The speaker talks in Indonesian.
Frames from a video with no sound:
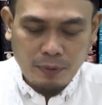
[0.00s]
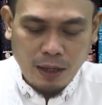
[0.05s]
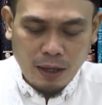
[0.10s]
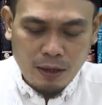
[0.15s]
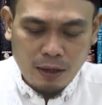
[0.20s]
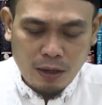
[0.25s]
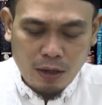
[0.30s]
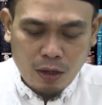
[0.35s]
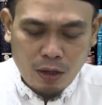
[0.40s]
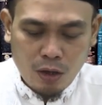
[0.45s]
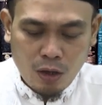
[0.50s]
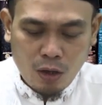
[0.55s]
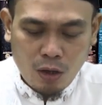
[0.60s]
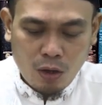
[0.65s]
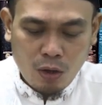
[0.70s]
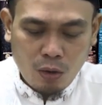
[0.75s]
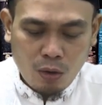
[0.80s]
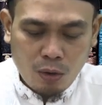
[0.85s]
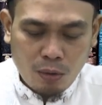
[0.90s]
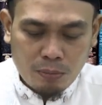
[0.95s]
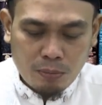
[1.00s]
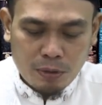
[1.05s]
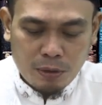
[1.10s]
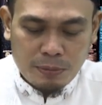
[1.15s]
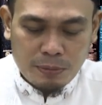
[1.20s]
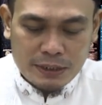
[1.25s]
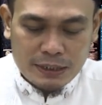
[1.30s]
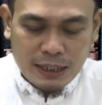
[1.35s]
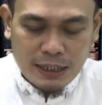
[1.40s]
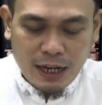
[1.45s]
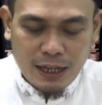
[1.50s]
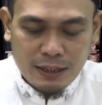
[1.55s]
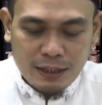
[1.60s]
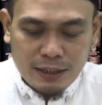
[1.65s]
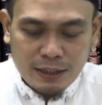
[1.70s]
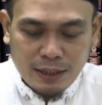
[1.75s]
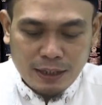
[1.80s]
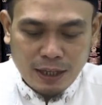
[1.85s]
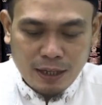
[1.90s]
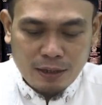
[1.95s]
Nah, berbicara
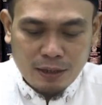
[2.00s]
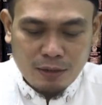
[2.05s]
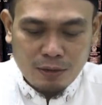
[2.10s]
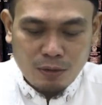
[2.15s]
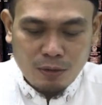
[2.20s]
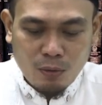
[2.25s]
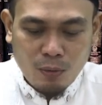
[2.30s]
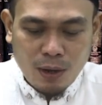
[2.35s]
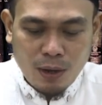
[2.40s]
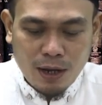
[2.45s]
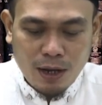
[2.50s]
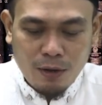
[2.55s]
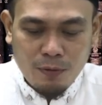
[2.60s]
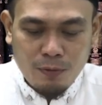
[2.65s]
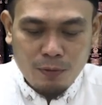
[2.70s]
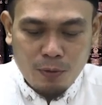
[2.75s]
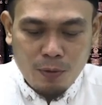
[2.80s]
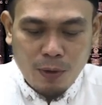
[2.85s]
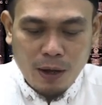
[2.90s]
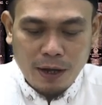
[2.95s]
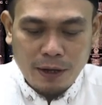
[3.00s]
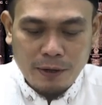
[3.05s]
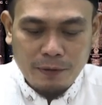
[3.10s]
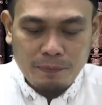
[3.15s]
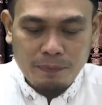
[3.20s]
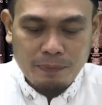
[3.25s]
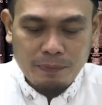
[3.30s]
tentang wakaf uang